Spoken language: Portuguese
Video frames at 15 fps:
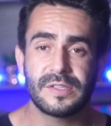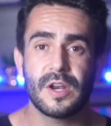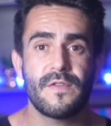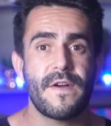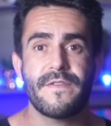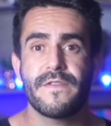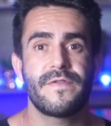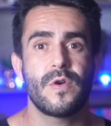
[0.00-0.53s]
que você não
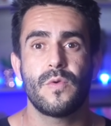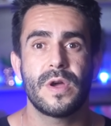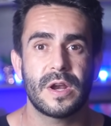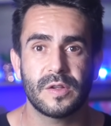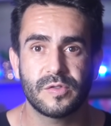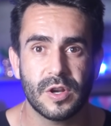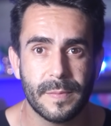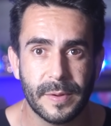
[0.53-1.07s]
vai viver um
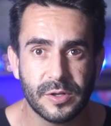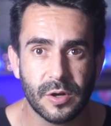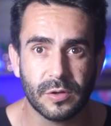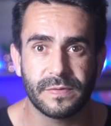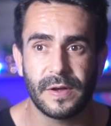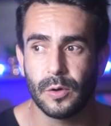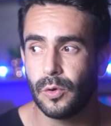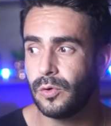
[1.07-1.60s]
relacionamento de
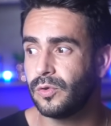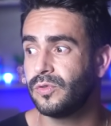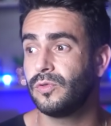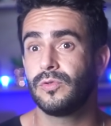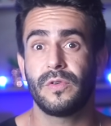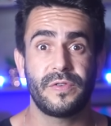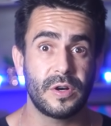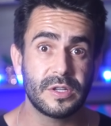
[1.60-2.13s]
alto valor,
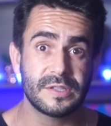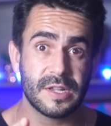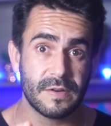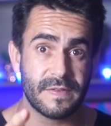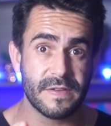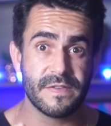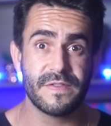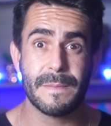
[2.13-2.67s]
não tô falando que você
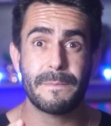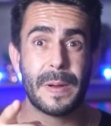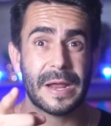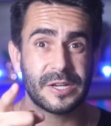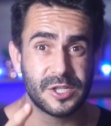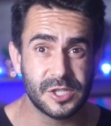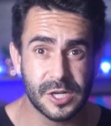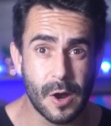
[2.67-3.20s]
não vai viver
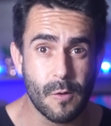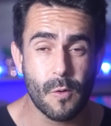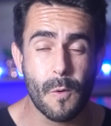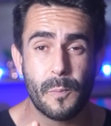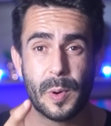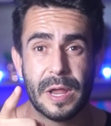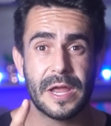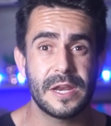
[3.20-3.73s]
paixão,
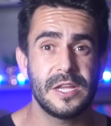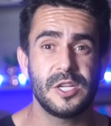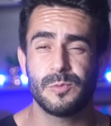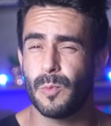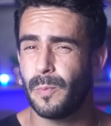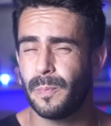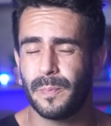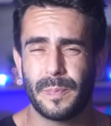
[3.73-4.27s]

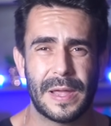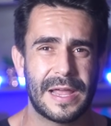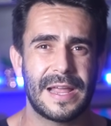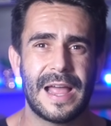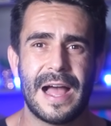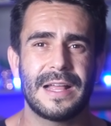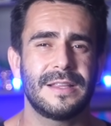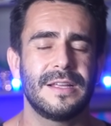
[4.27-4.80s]
companheirismo,
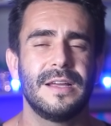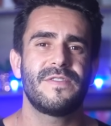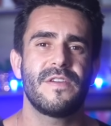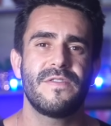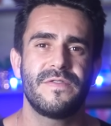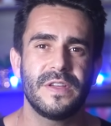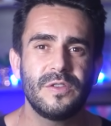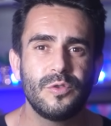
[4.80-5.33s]
pegada, você vai
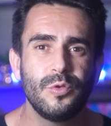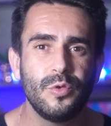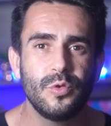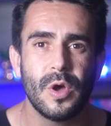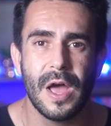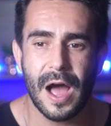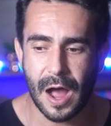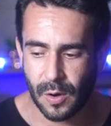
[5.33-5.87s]
viver
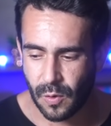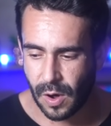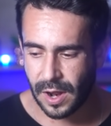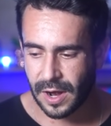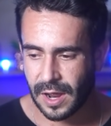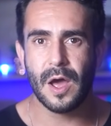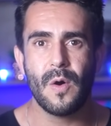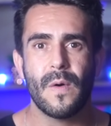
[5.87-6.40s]
tudo.
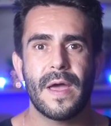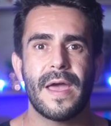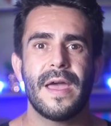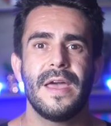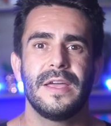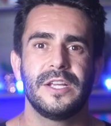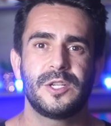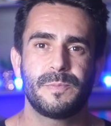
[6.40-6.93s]
Agora, não
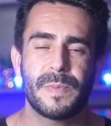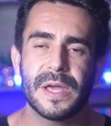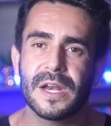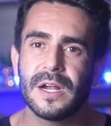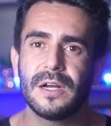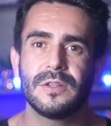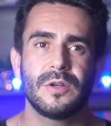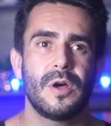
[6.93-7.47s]
é
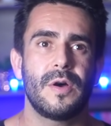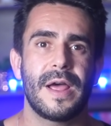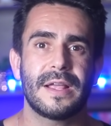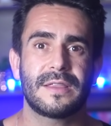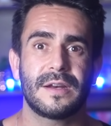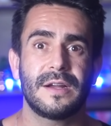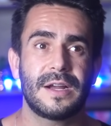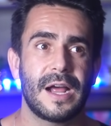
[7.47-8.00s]
esperando, não é
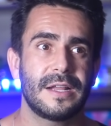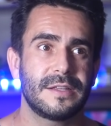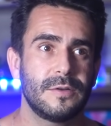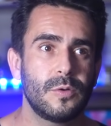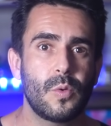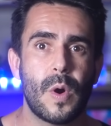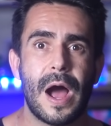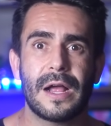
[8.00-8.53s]
trancada
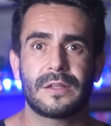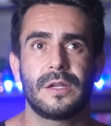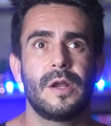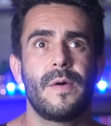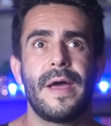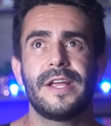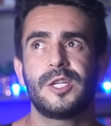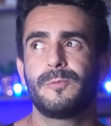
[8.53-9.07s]
no quarto,
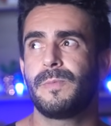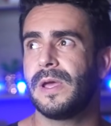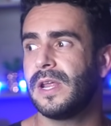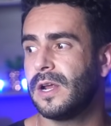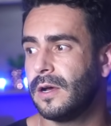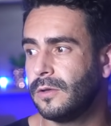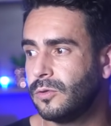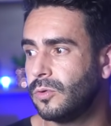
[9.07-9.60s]
não é
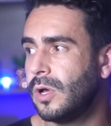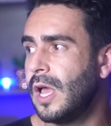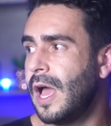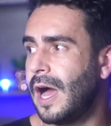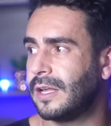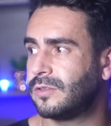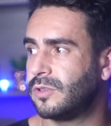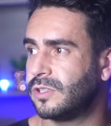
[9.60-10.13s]
esperando
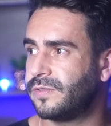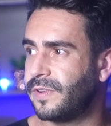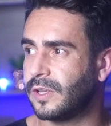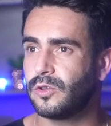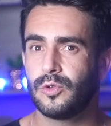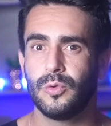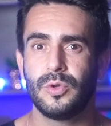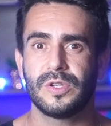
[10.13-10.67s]
as suas
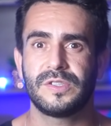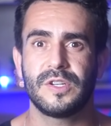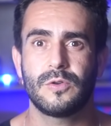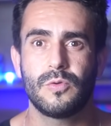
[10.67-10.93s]
fraturas se